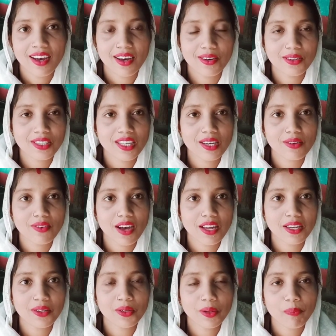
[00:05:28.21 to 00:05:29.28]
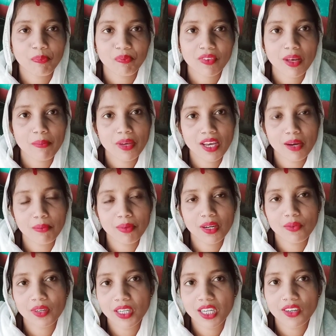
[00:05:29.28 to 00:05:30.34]
और संगवारी हो मैं अपन
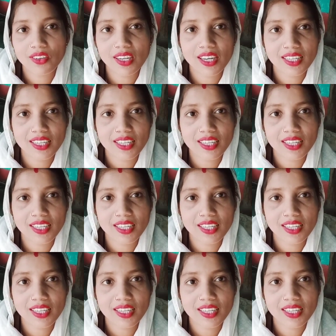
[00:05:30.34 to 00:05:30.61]
वीडियो ला